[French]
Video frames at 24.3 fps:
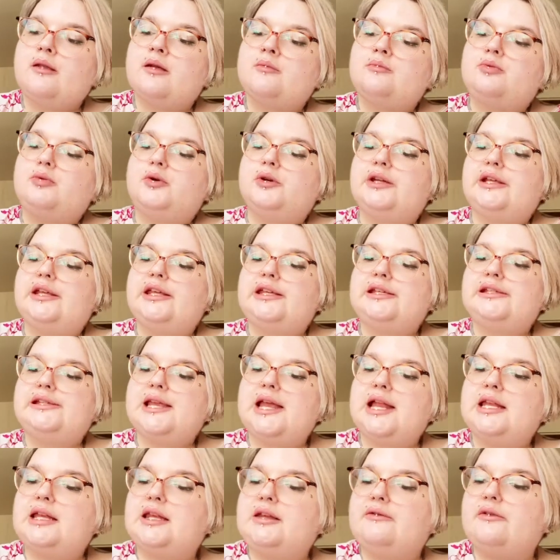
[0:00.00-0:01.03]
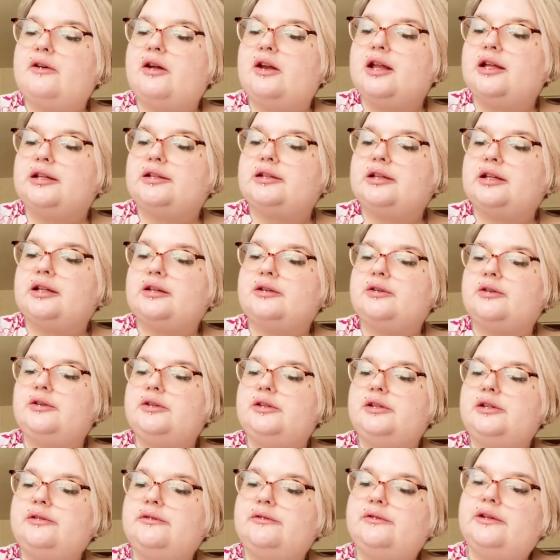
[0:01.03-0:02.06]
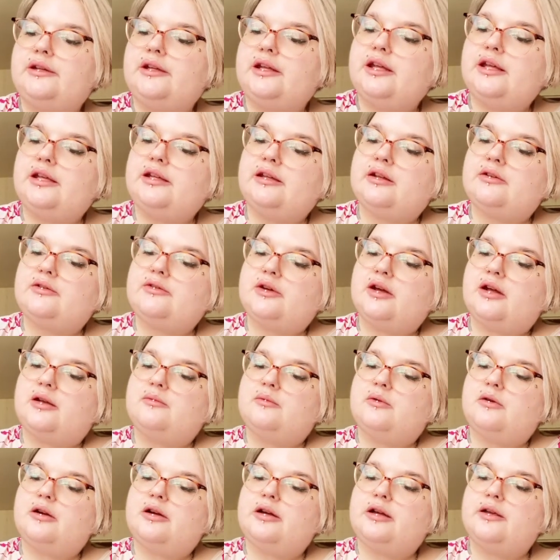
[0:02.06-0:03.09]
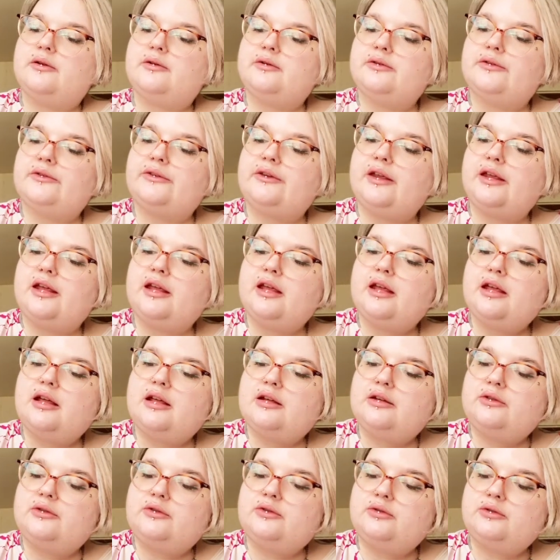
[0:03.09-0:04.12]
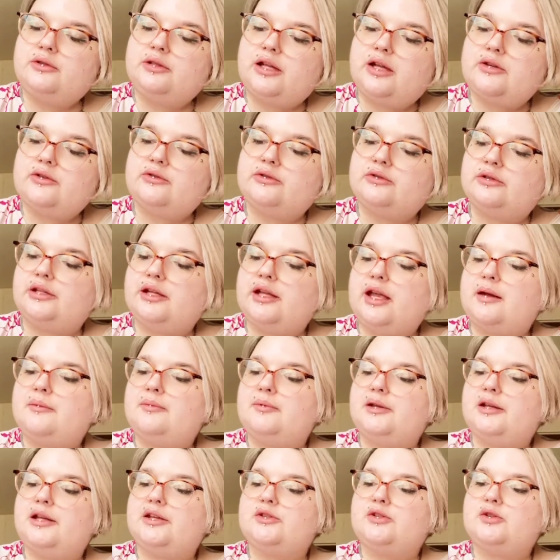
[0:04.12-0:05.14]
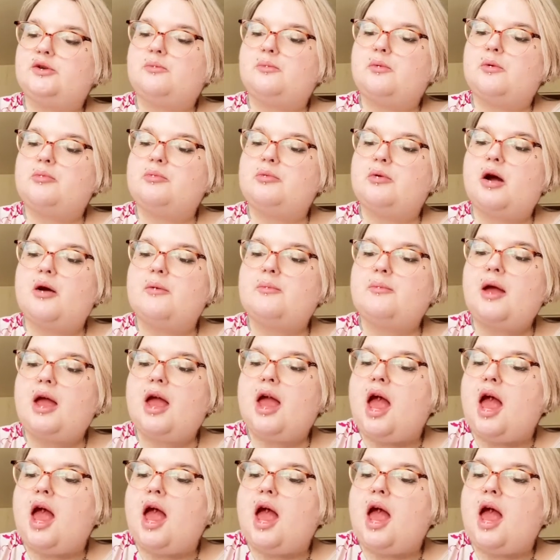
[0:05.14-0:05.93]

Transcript: Pour qui celles qui veulent un teint unifié et naturellement rehaussé toute la journée, appliqué sur peau propre,